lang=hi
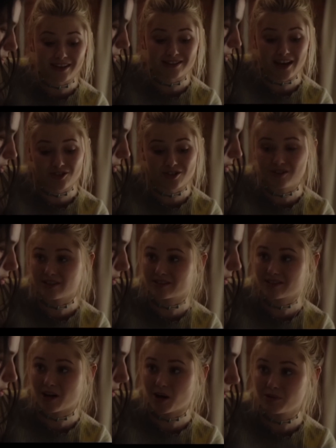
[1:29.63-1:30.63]
जो कि एक
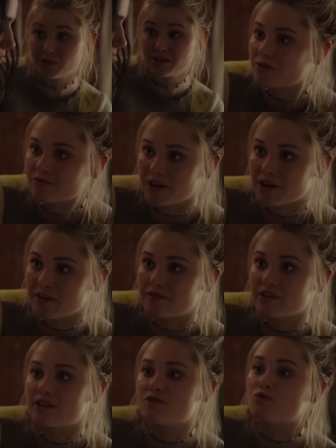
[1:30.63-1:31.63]
रेगिस्तान में बसा हुआ
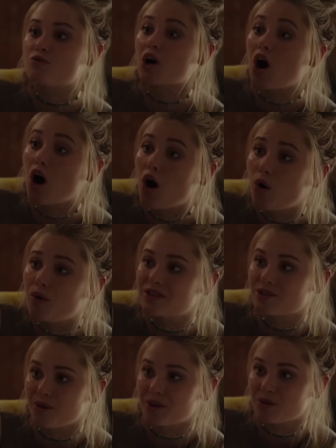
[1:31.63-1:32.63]
है और
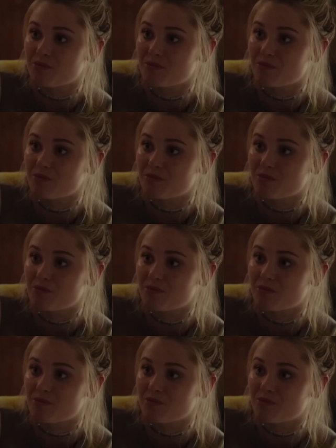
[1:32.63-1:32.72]
2000